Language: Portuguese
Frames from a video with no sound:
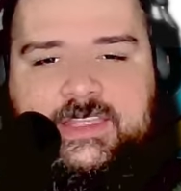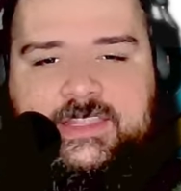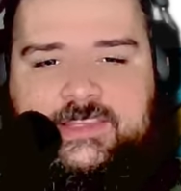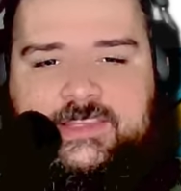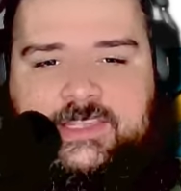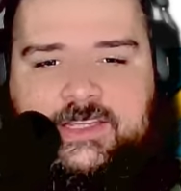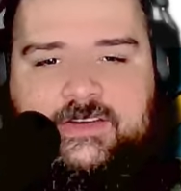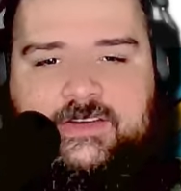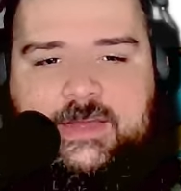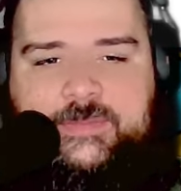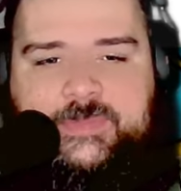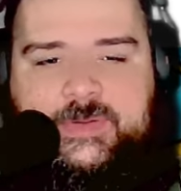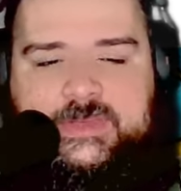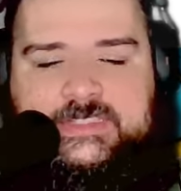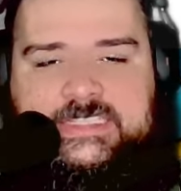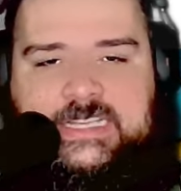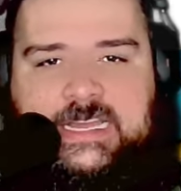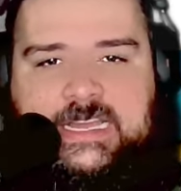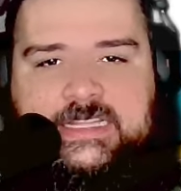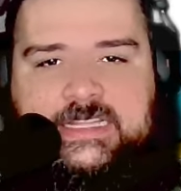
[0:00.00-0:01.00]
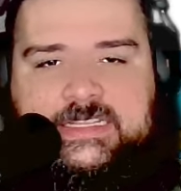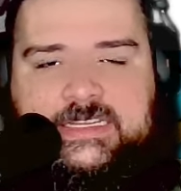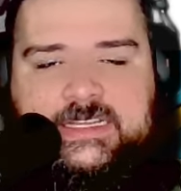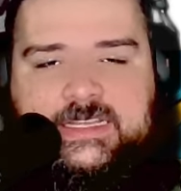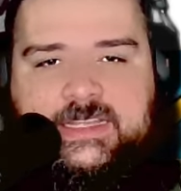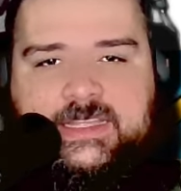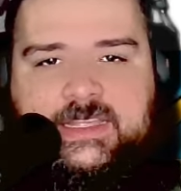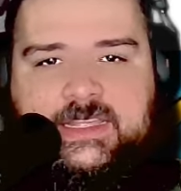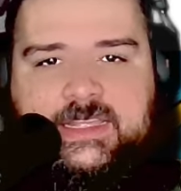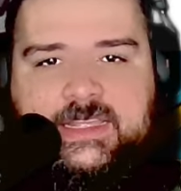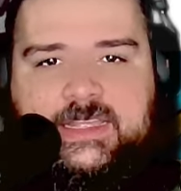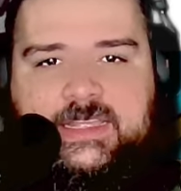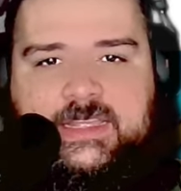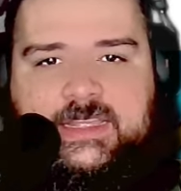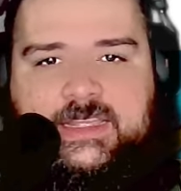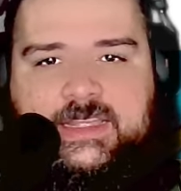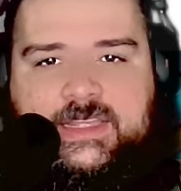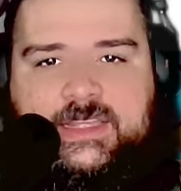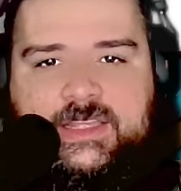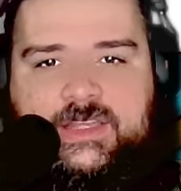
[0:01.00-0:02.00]
Então, rapaziada,
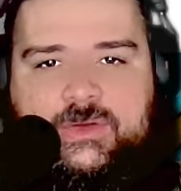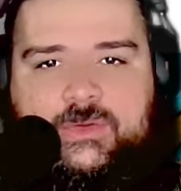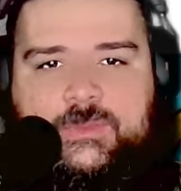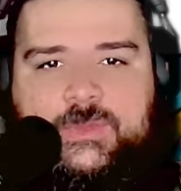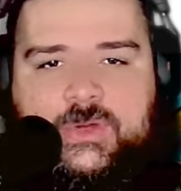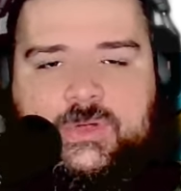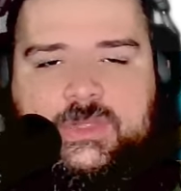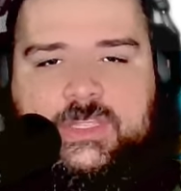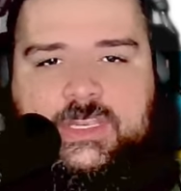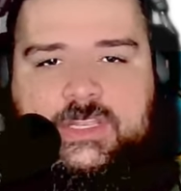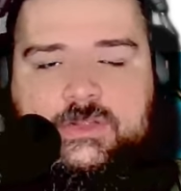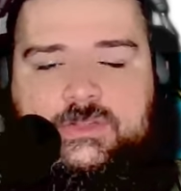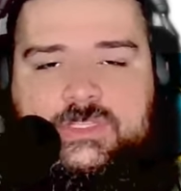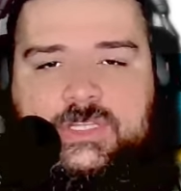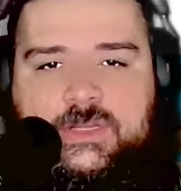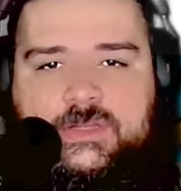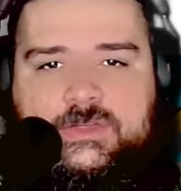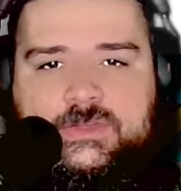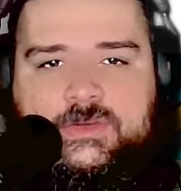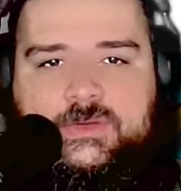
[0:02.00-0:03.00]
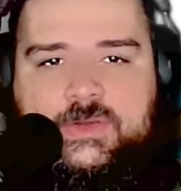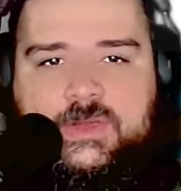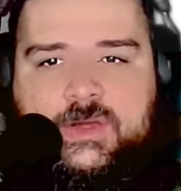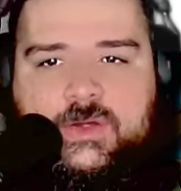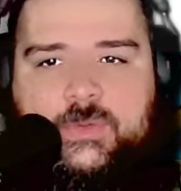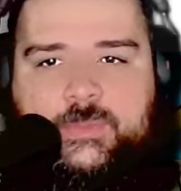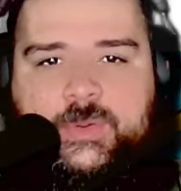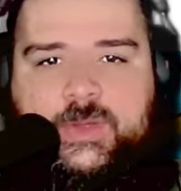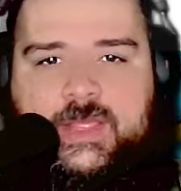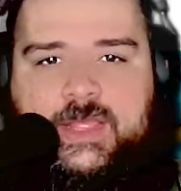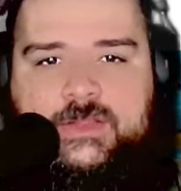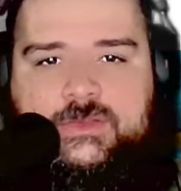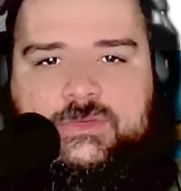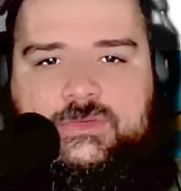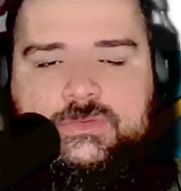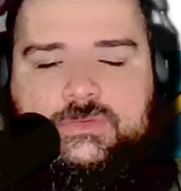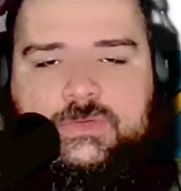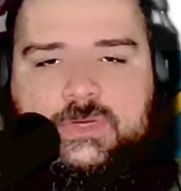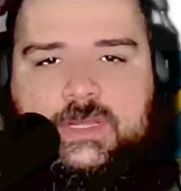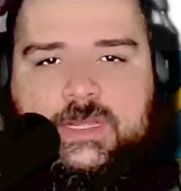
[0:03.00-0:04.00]
é, o meu querido. Eu tenho
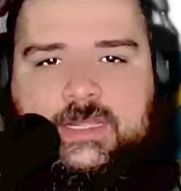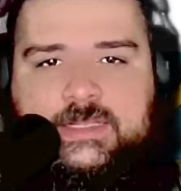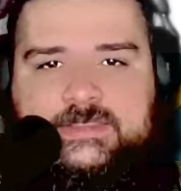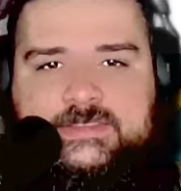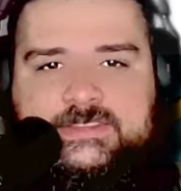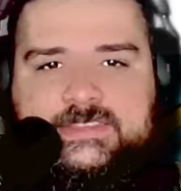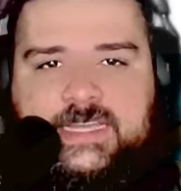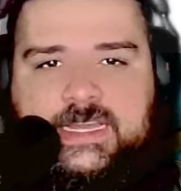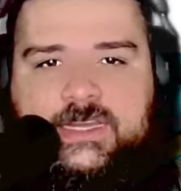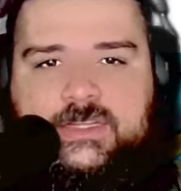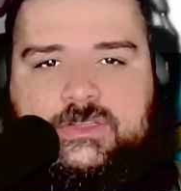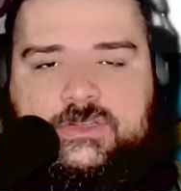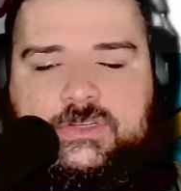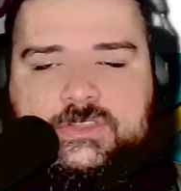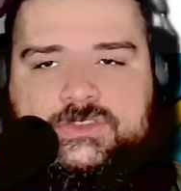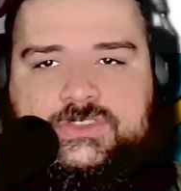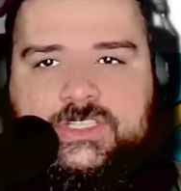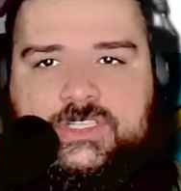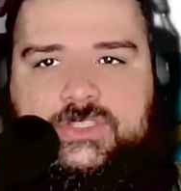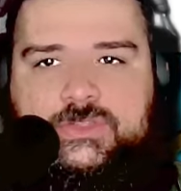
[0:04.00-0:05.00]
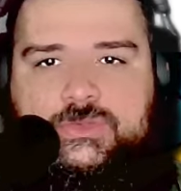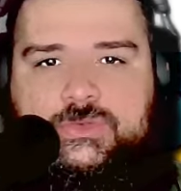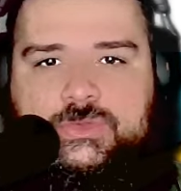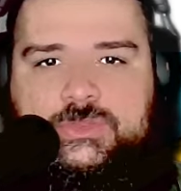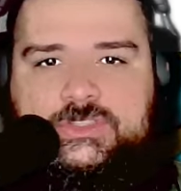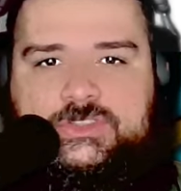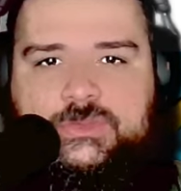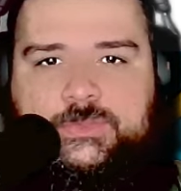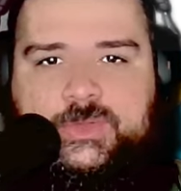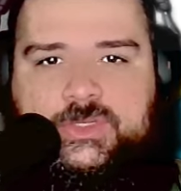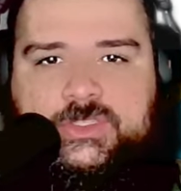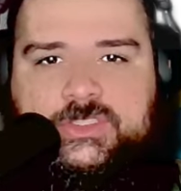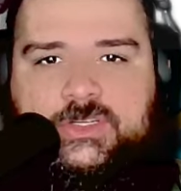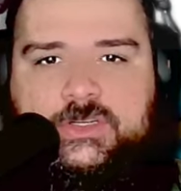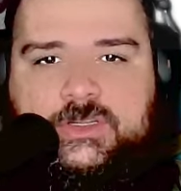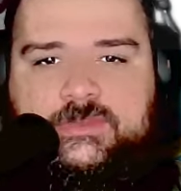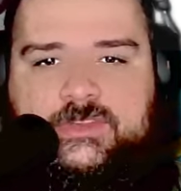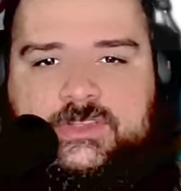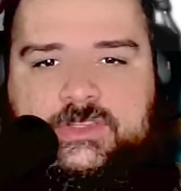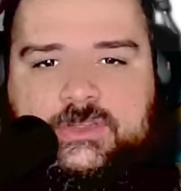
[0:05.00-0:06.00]
acompanhado a saga do nosso querido Luiz do
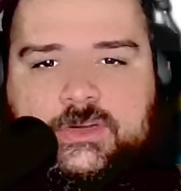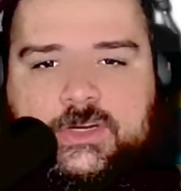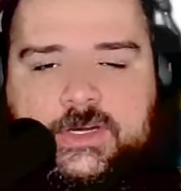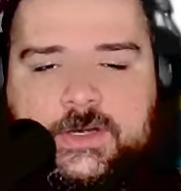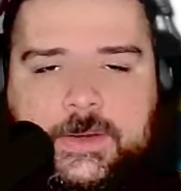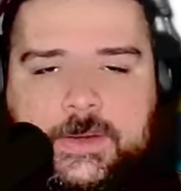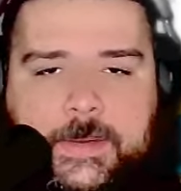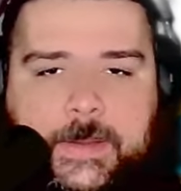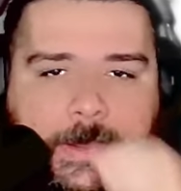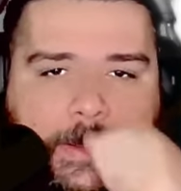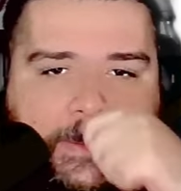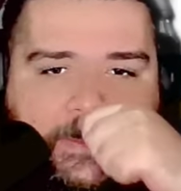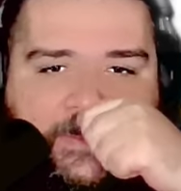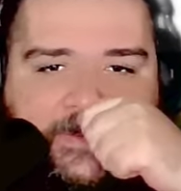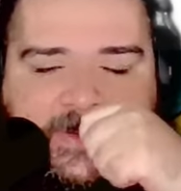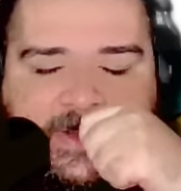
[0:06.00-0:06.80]
Portal Amandor